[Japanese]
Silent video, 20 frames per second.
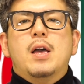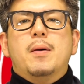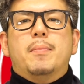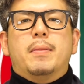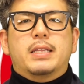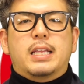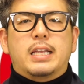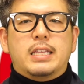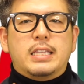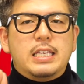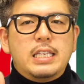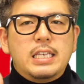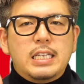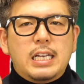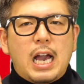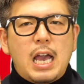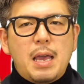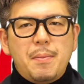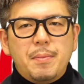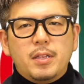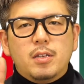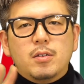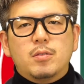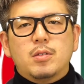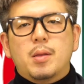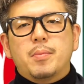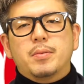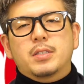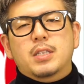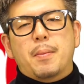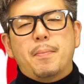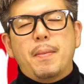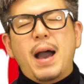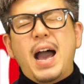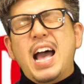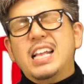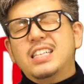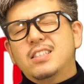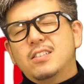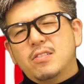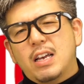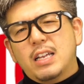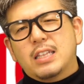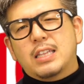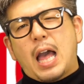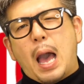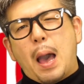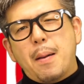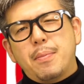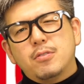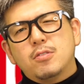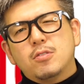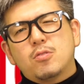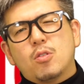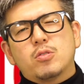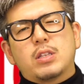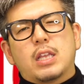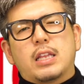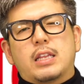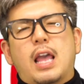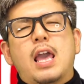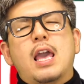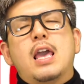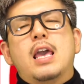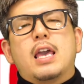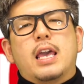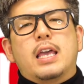まだにかいめでございますが、まずはダブル当選ね、